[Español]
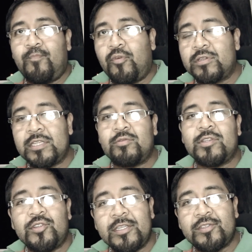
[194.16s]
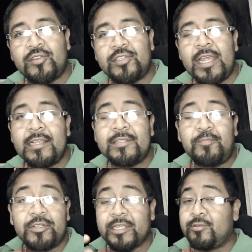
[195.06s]
por situaciones sociales,
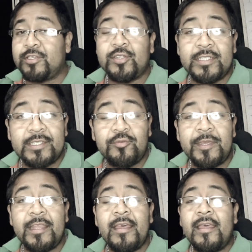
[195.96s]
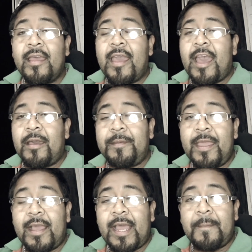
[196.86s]
por situaciones de su vida,
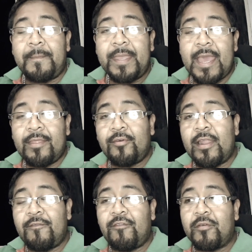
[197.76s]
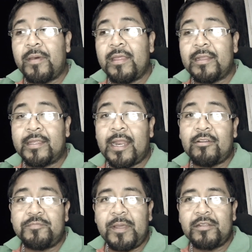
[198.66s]
había cambiado la forma de tratar a
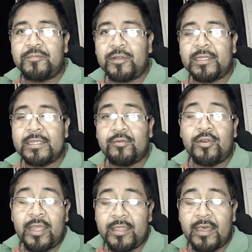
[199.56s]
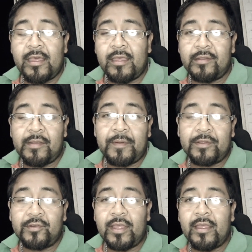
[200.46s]
los perros, porque según ella, esta
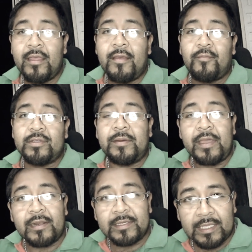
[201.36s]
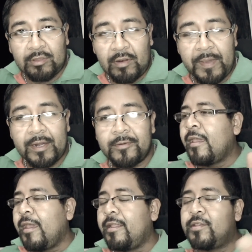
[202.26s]
persona pues había rescatado al perro.
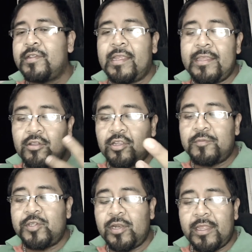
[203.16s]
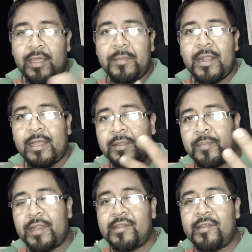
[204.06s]
Entonces le di otra opción, le dije, mira, ¿qué te
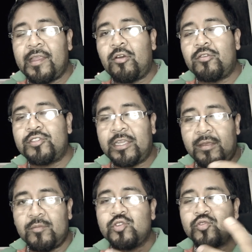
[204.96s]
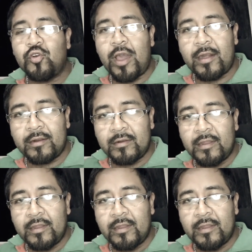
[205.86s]
parece si conseguimos un hogar?